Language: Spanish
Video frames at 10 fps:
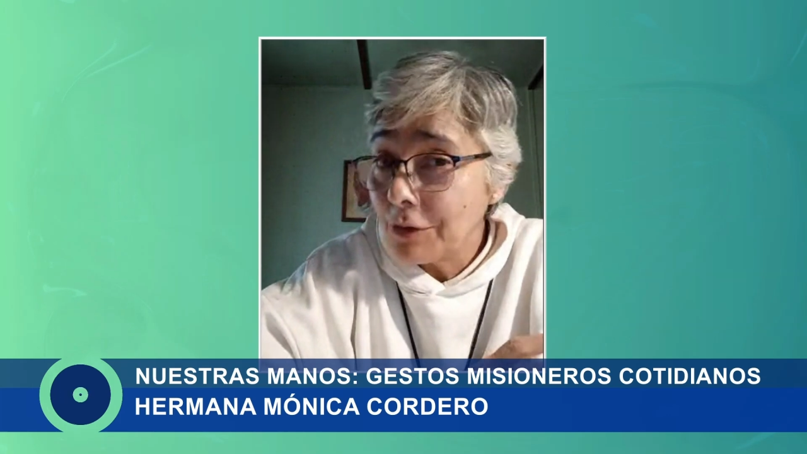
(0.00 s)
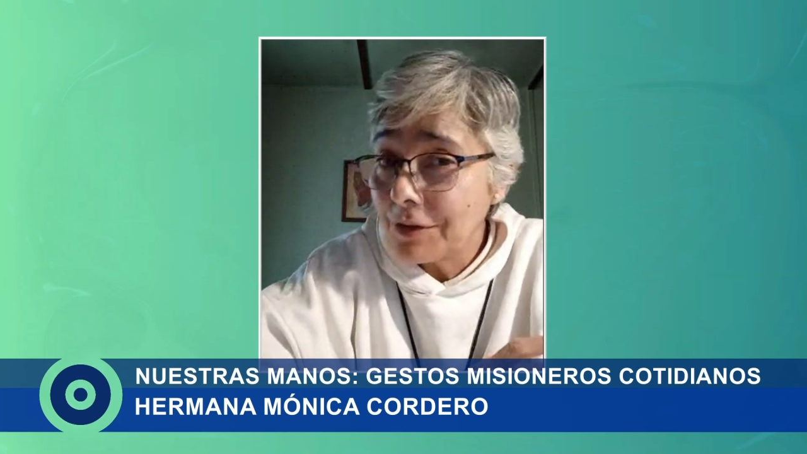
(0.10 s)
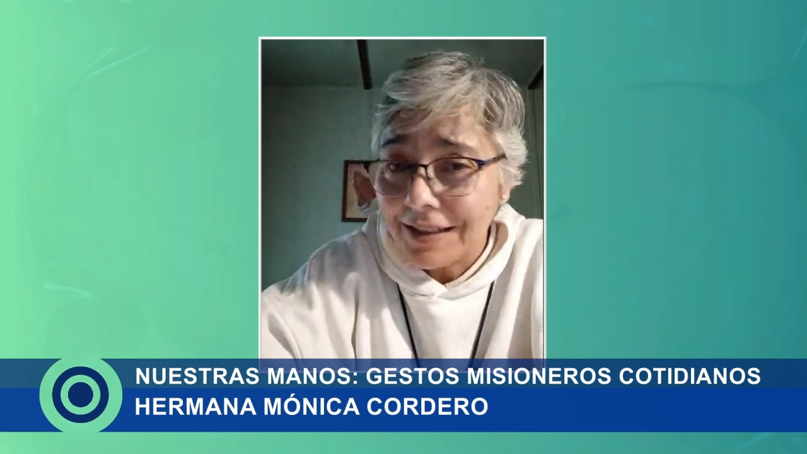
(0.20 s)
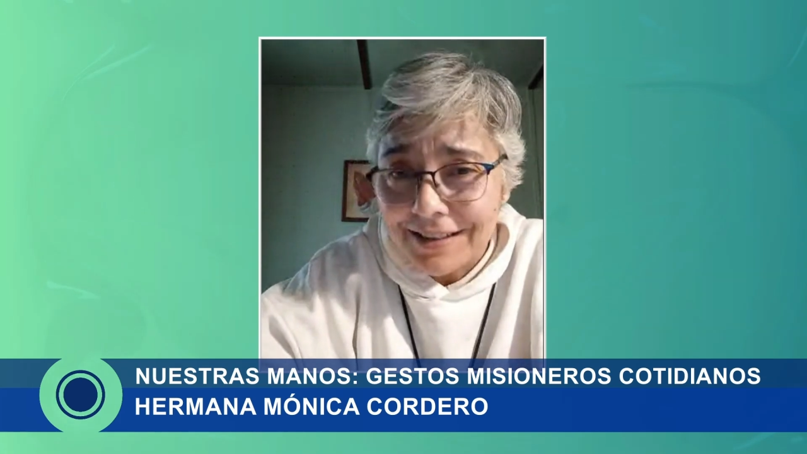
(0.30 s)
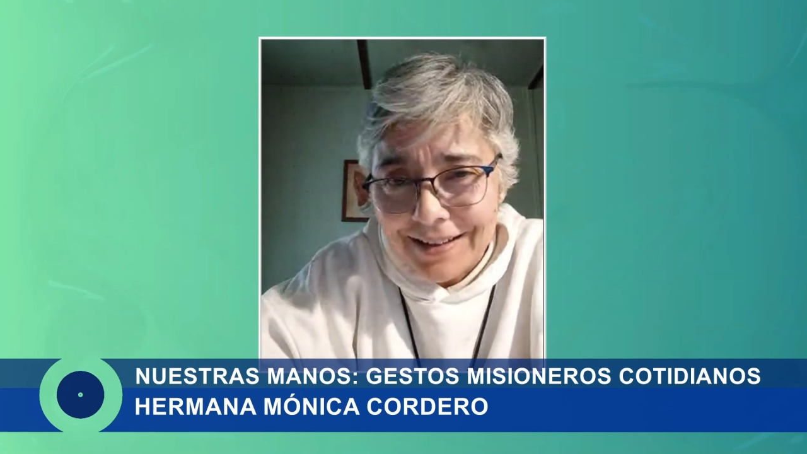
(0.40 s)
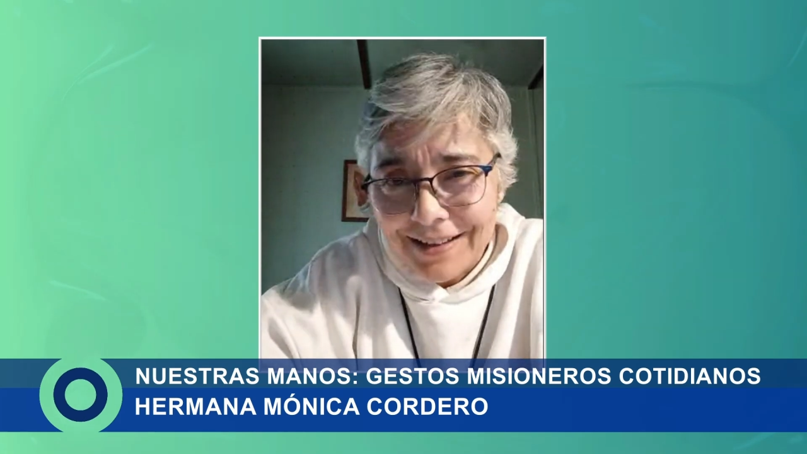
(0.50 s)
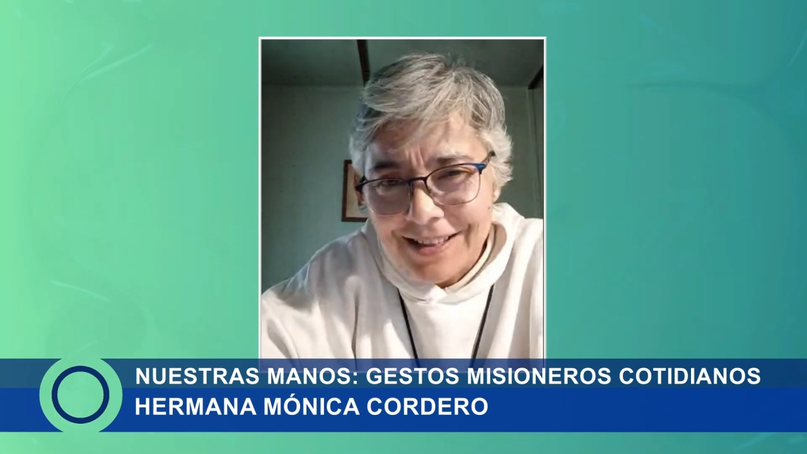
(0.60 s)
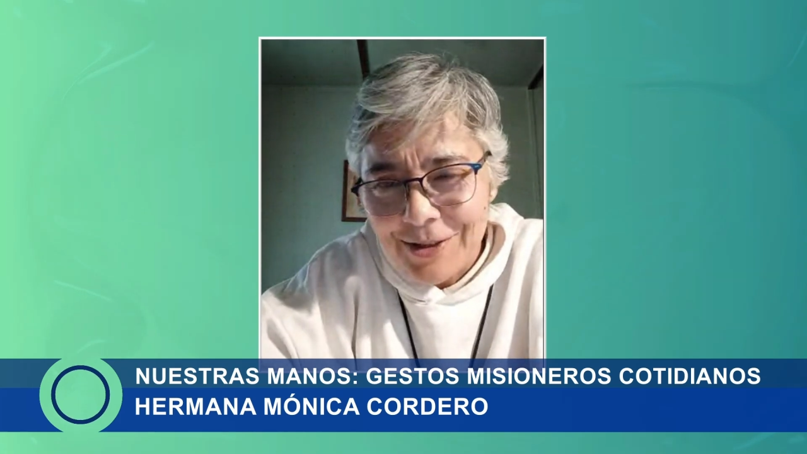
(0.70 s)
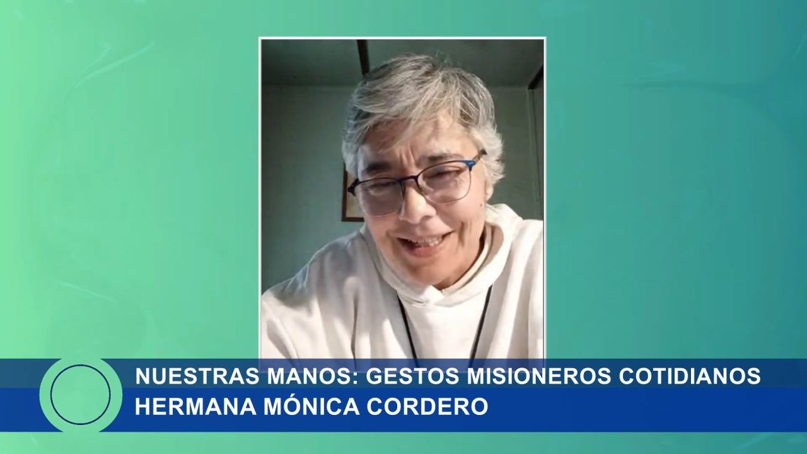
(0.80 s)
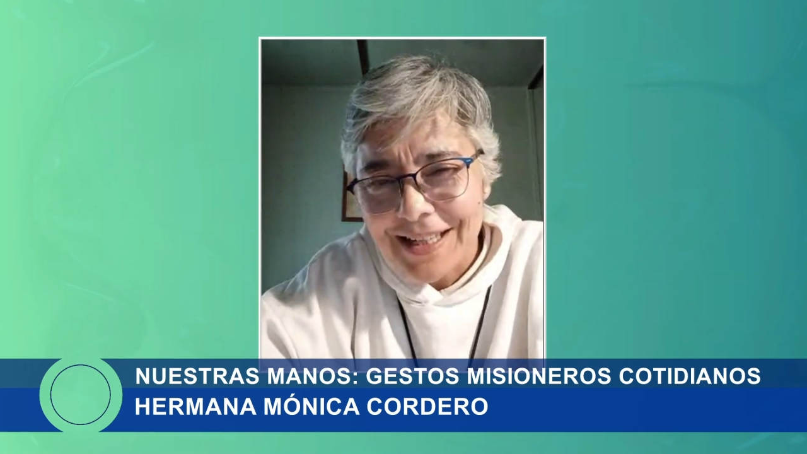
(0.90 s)

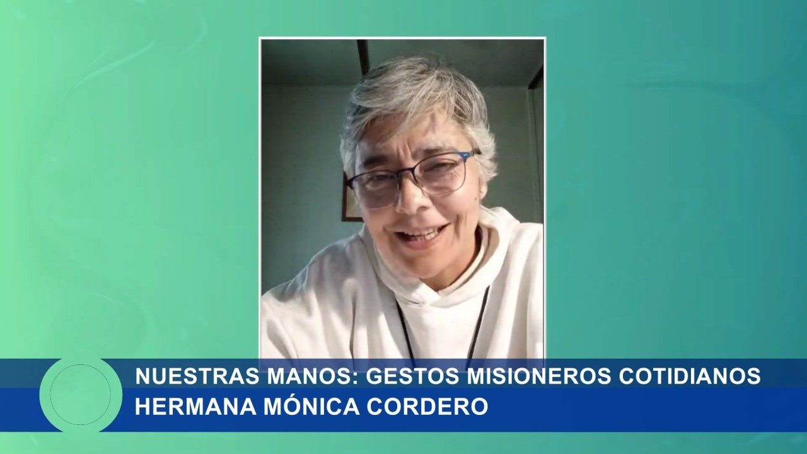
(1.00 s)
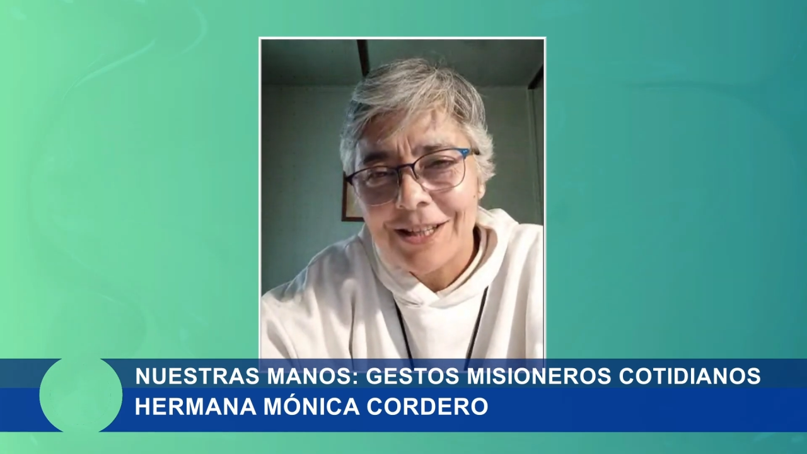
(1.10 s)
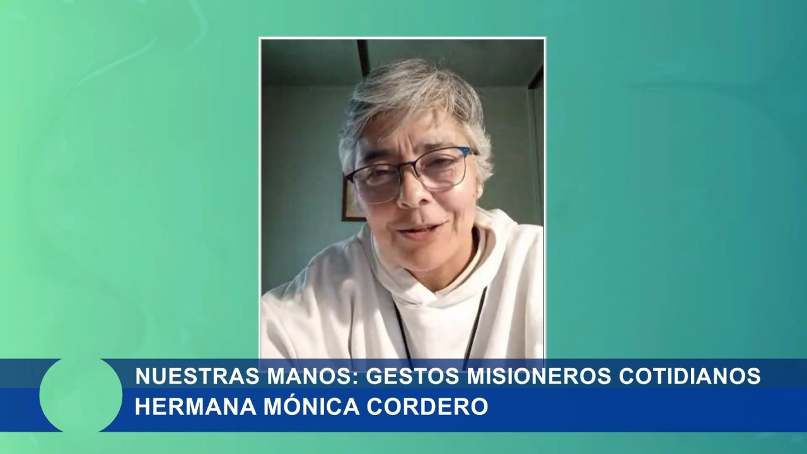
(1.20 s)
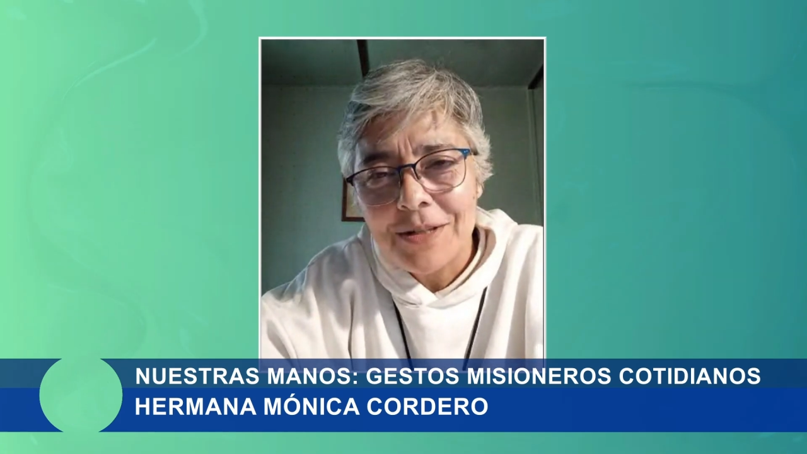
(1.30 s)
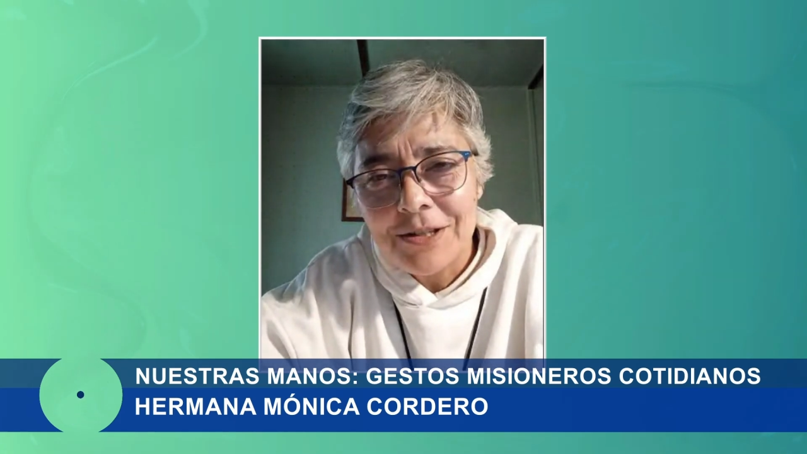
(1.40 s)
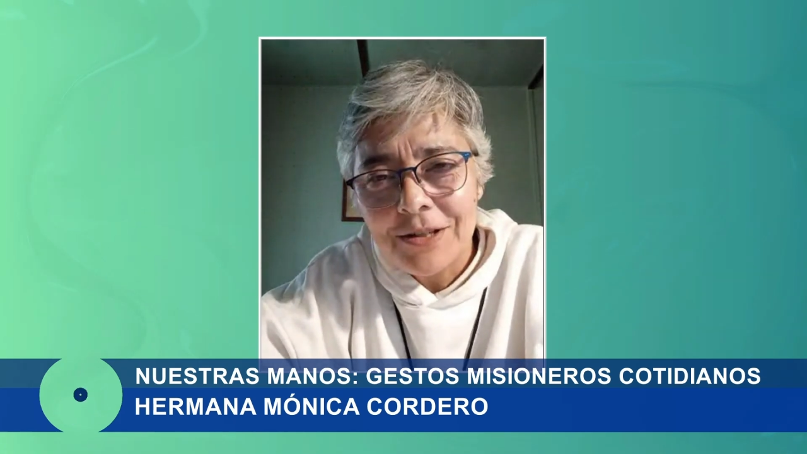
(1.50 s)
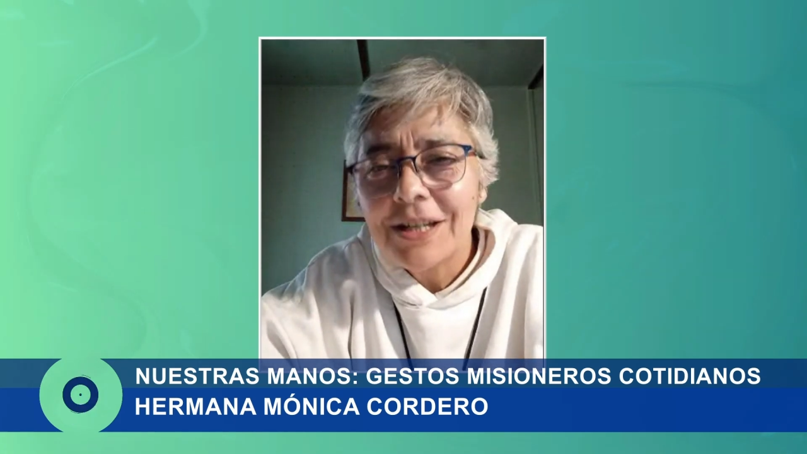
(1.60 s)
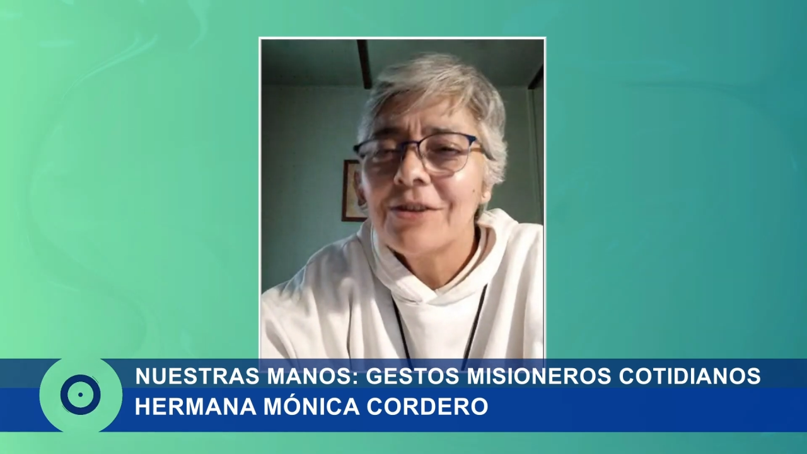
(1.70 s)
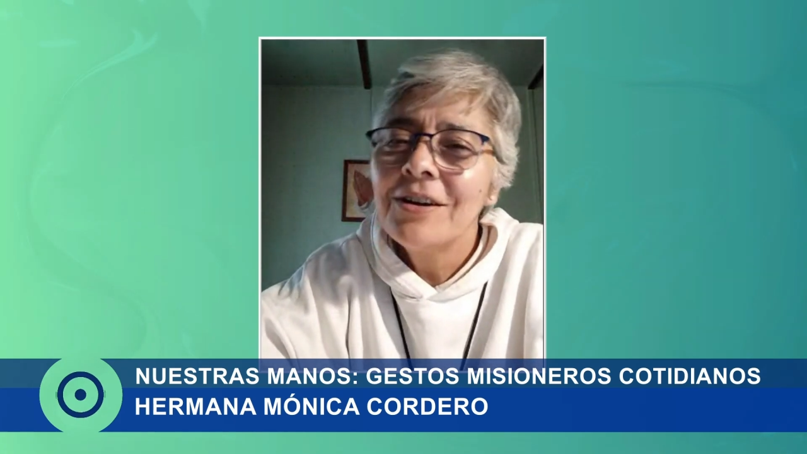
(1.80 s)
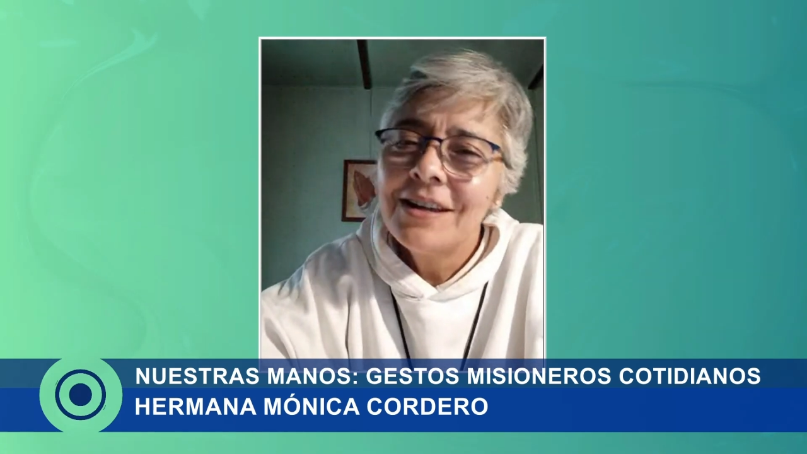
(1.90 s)
alternativa de gesto misionero